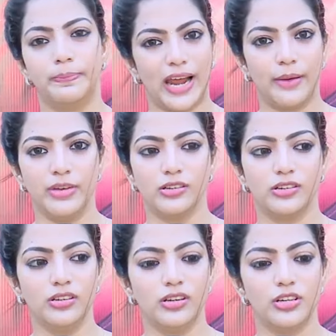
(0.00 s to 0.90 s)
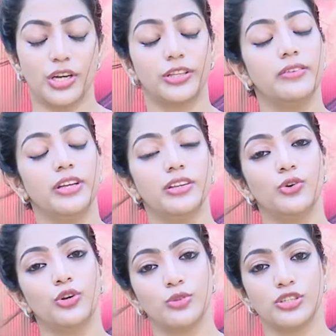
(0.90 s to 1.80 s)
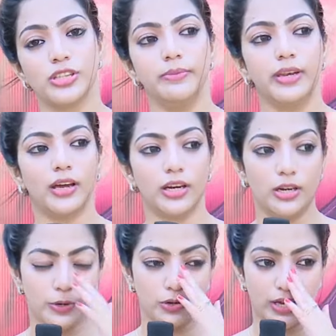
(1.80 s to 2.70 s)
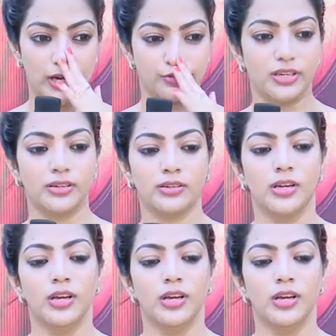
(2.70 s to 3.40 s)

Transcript: பிராமின் கேர்ள் சக்தி வந்து ஒரு முஸ்லீம் நாங்கள் ரெண்டு பேரும் கேட்ரிங்